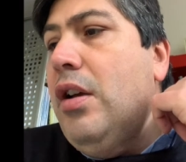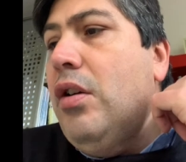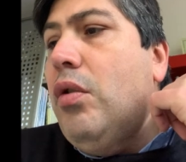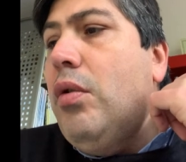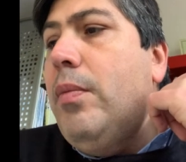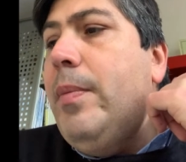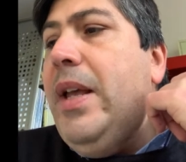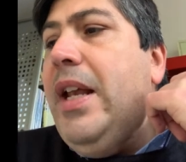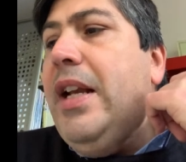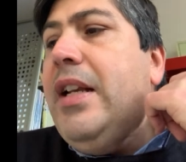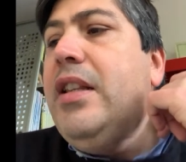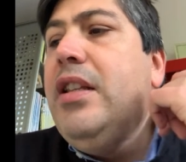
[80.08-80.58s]

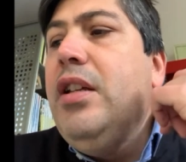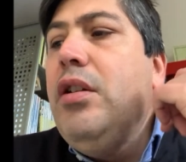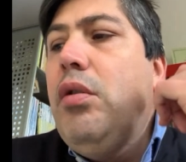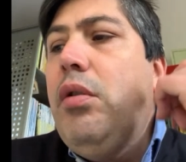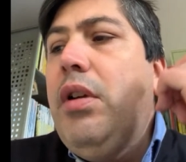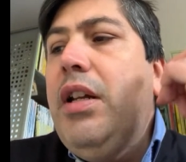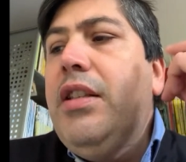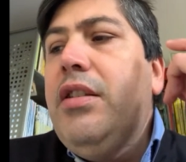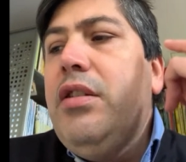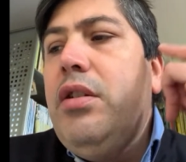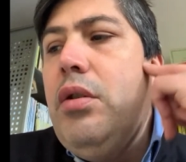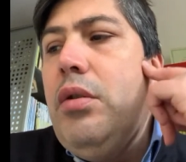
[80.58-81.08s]
come
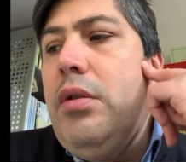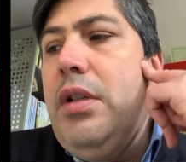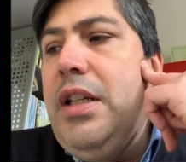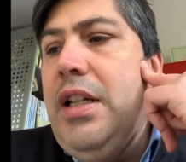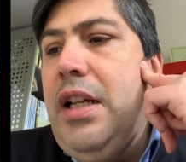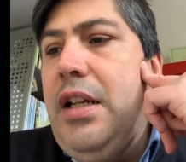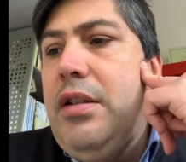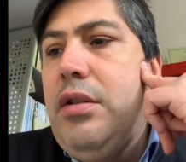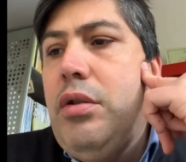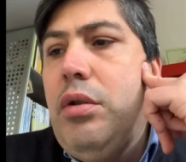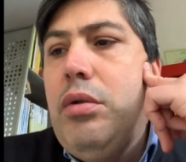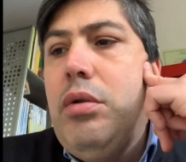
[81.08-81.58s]
articolazioni
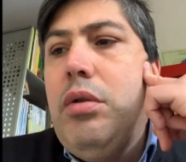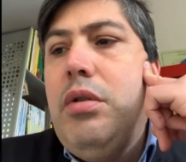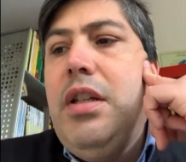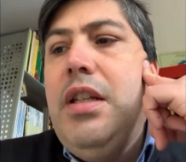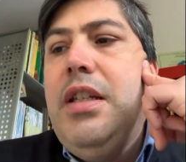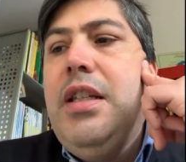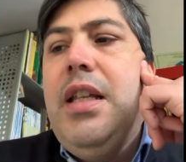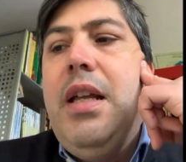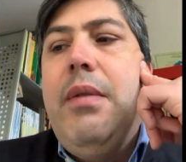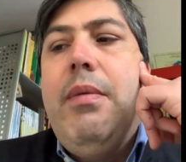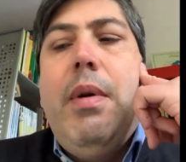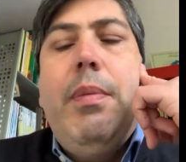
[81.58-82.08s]
del
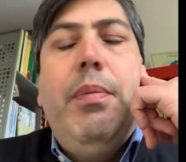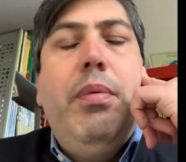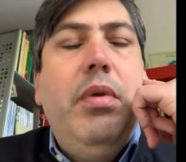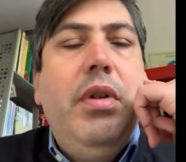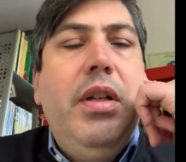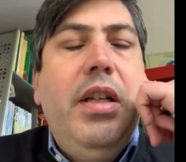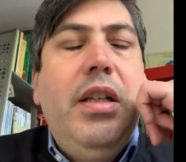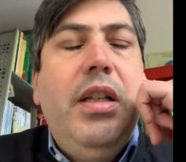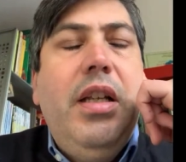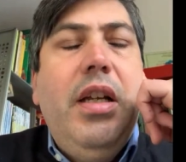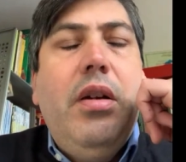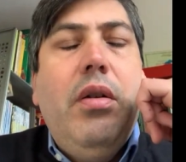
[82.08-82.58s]
sottosistema
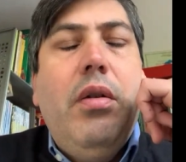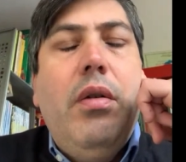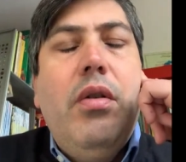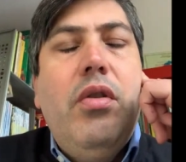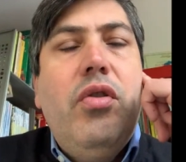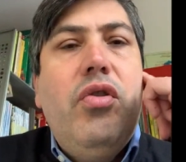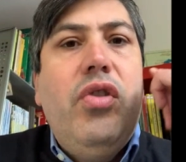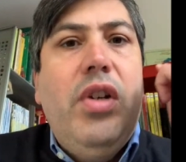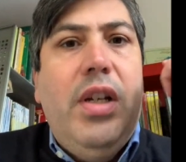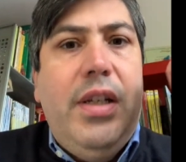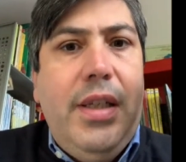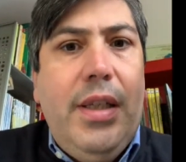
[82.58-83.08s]
politico,
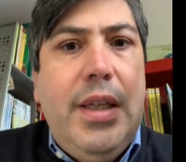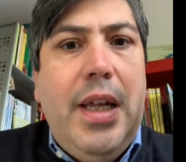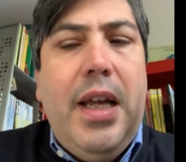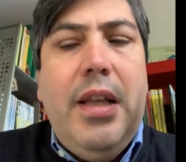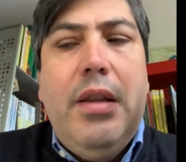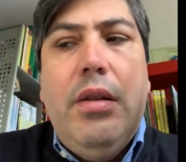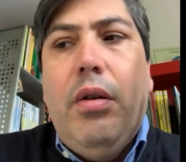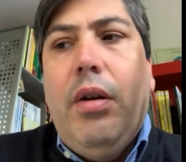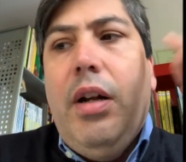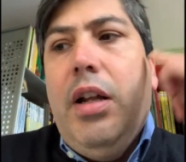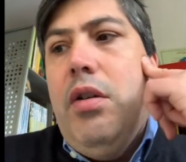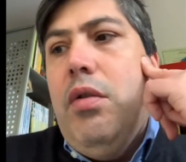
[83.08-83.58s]

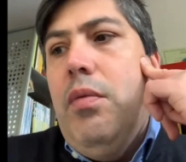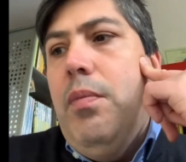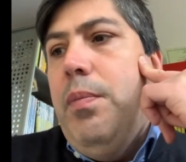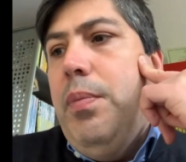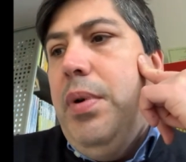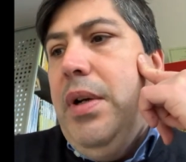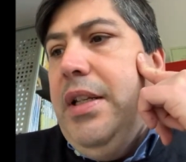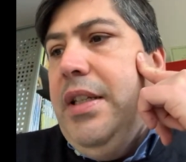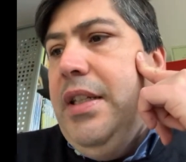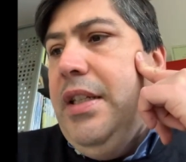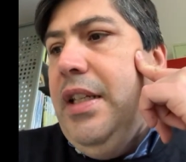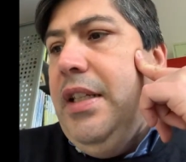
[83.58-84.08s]
gestendo la
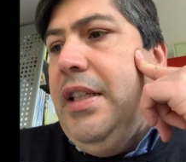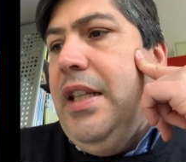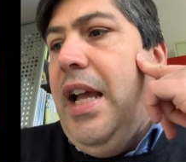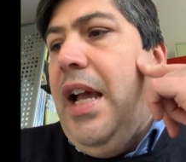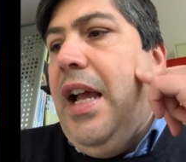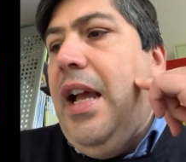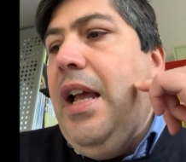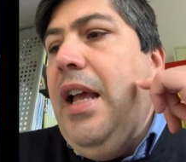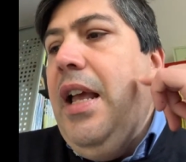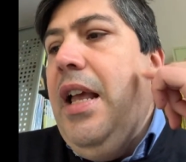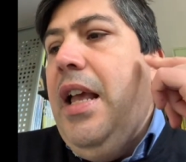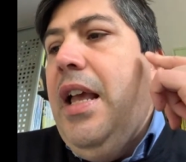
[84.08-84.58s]

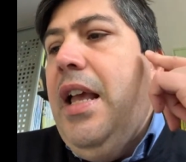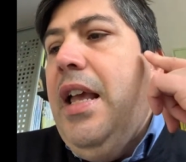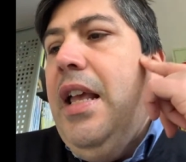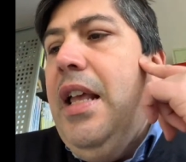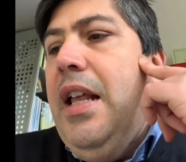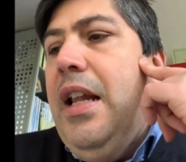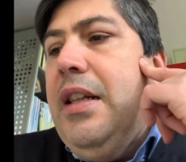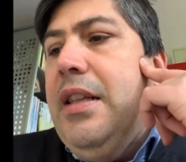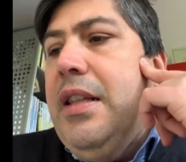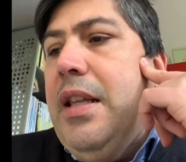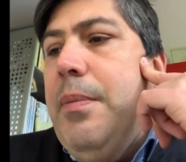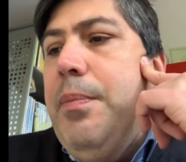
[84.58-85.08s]
complessità
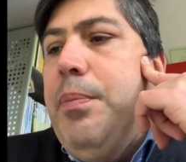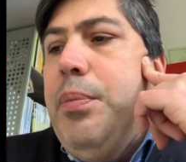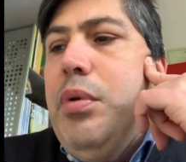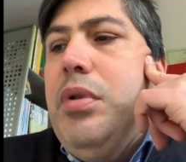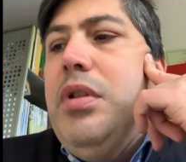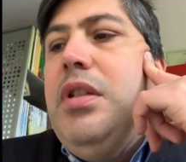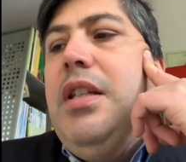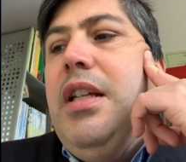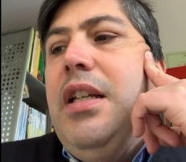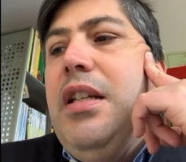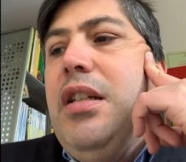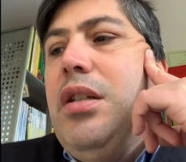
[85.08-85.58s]
e al tempo
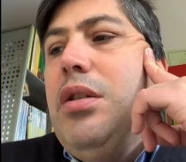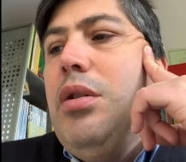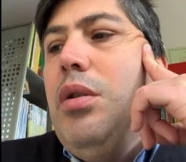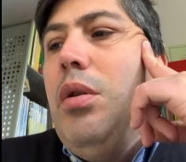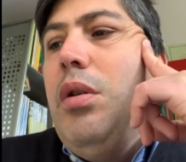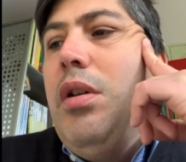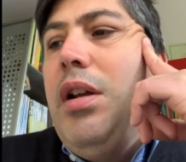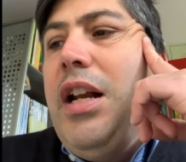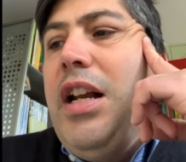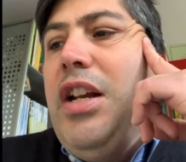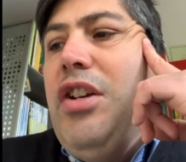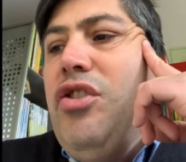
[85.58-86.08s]
stesso
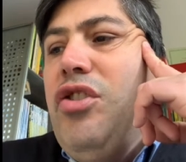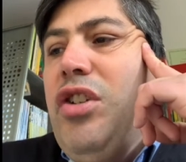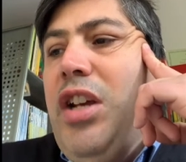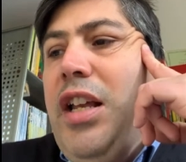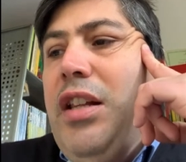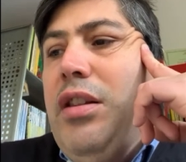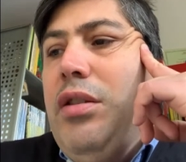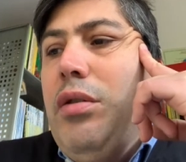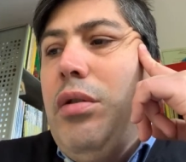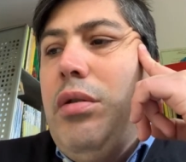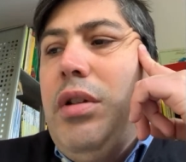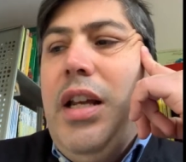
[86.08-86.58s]

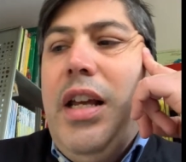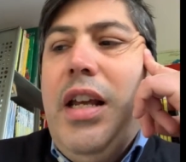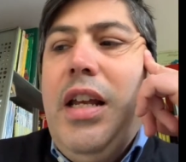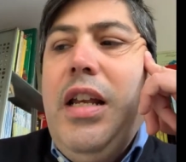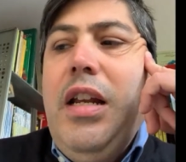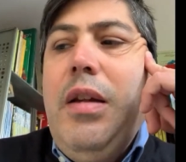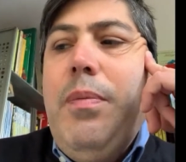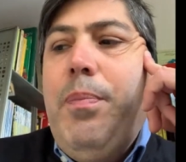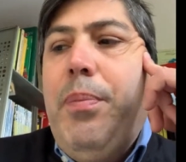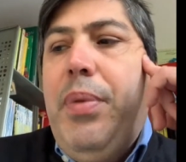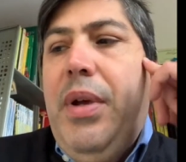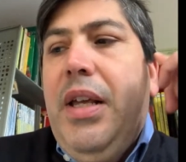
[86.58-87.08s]
reggendone
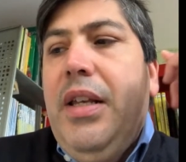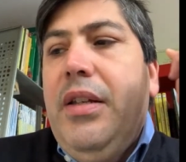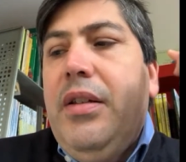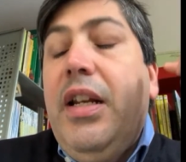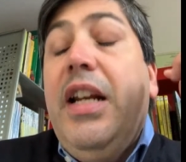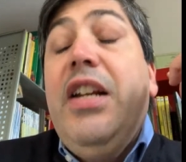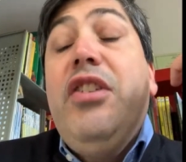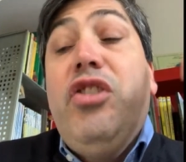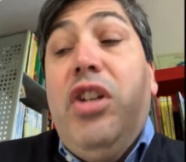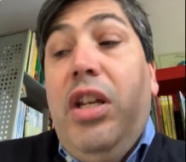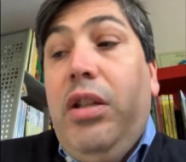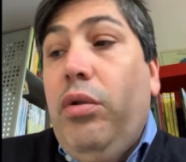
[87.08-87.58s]
il peso,
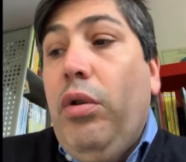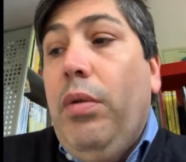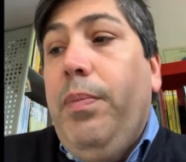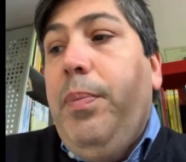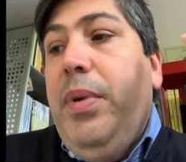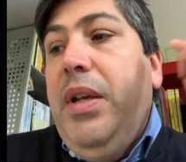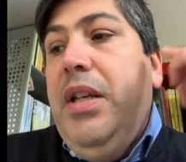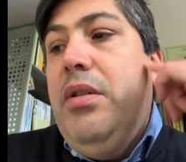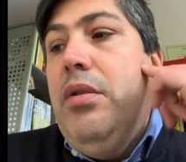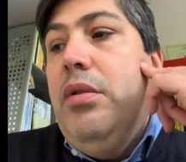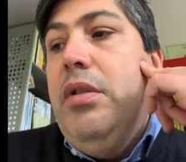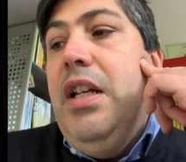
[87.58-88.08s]
reggendo il
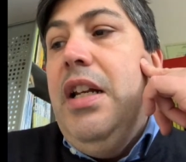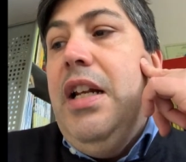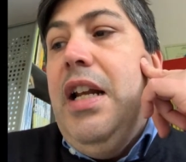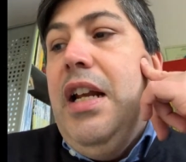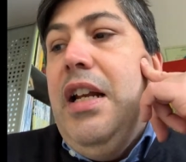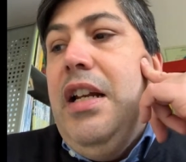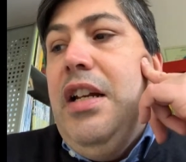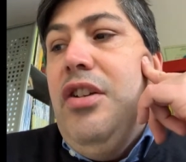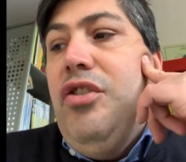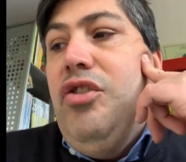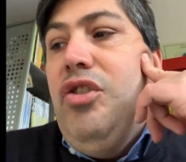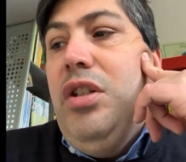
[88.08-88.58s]
peso della
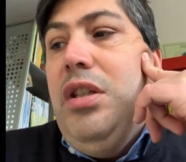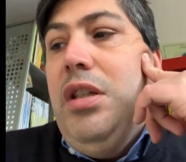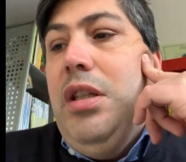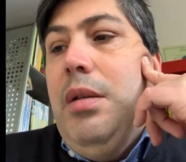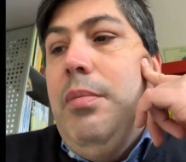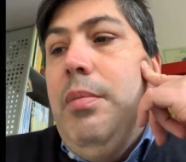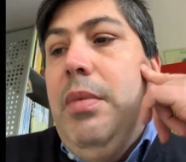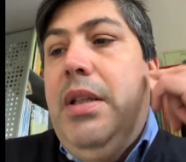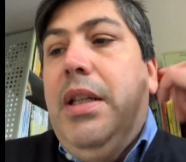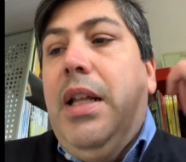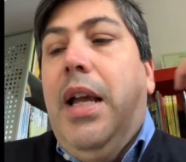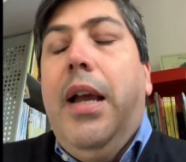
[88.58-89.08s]

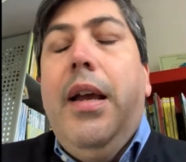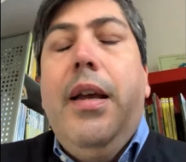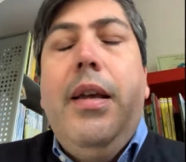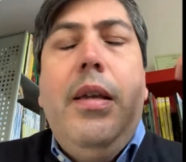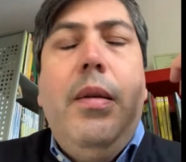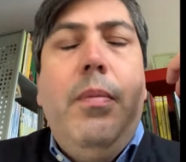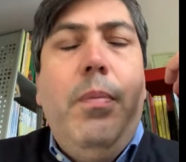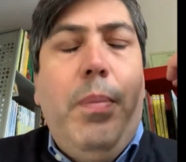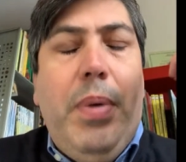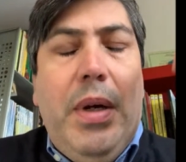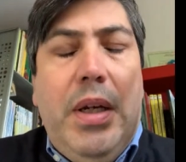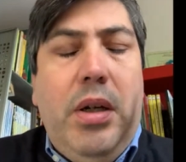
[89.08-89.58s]
legittimità.
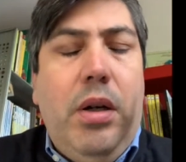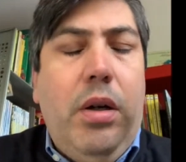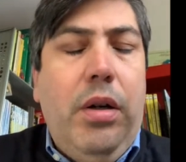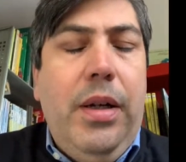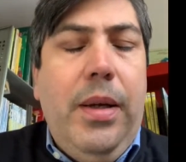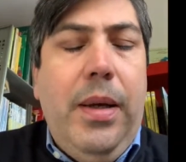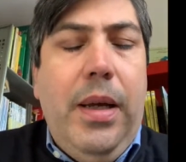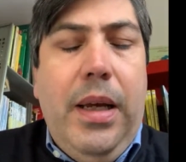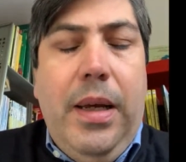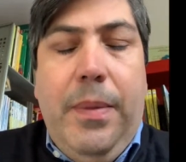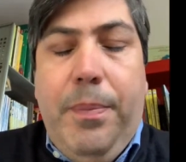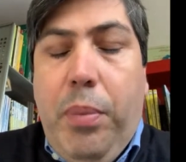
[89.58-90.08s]
In
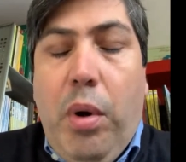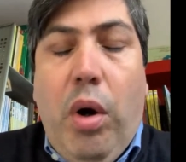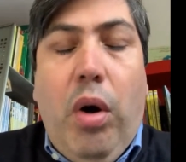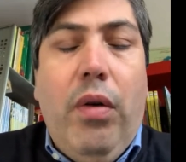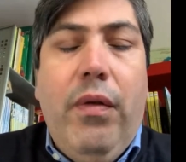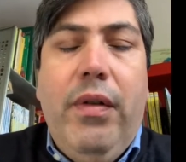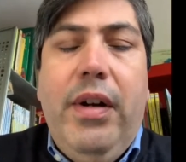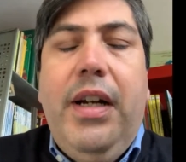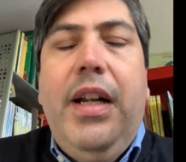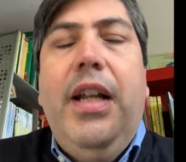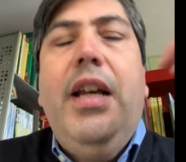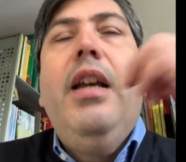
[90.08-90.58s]
parole
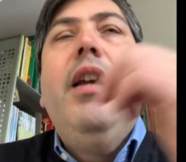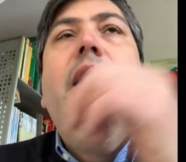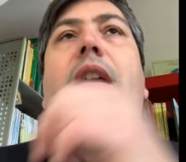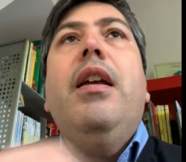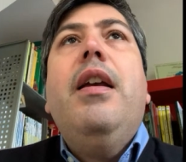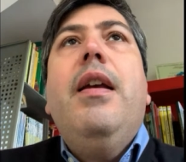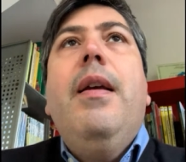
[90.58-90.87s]
povere,